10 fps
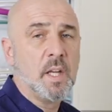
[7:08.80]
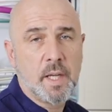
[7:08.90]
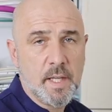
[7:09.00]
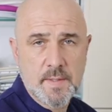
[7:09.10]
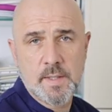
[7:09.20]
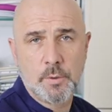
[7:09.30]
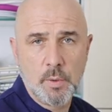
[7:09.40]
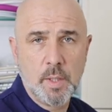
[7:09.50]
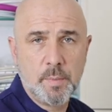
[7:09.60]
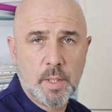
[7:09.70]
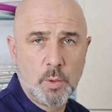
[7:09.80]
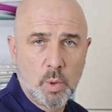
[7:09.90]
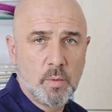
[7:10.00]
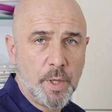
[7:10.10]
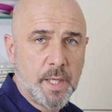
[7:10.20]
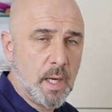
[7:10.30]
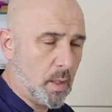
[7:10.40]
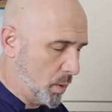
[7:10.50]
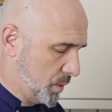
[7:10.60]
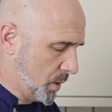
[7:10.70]
Ihr könnt es natürlich mit einer Nudelwolke
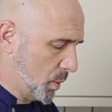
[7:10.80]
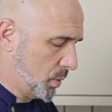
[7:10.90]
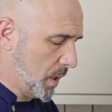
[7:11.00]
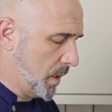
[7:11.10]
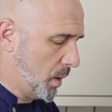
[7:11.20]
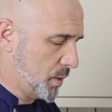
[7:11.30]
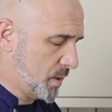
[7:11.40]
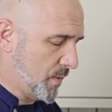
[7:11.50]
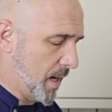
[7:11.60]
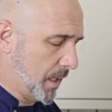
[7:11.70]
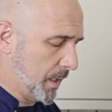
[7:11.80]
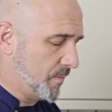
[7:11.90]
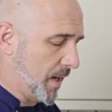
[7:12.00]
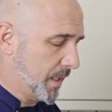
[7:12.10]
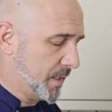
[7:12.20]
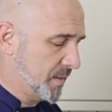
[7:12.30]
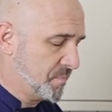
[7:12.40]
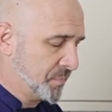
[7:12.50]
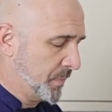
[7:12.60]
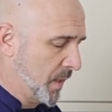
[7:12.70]
äh, auswalken.
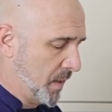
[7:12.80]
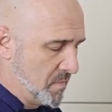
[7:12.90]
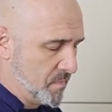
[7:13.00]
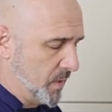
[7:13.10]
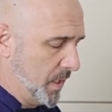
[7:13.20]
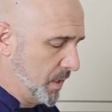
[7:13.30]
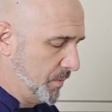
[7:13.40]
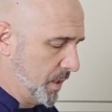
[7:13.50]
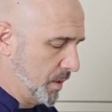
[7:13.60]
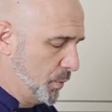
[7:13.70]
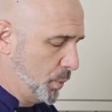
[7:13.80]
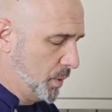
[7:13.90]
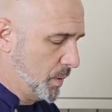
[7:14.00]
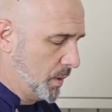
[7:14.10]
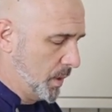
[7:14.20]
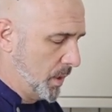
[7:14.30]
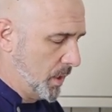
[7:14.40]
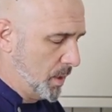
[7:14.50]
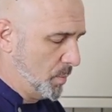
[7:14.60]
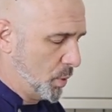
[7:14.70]
Jeder wie er will.
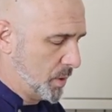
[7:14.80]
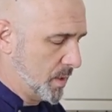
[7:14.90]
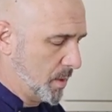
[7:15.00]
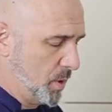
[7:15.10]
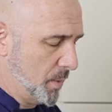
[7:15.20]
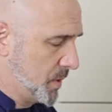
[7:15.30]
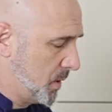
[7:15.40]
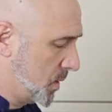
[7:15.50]
Ich mache das am liebsten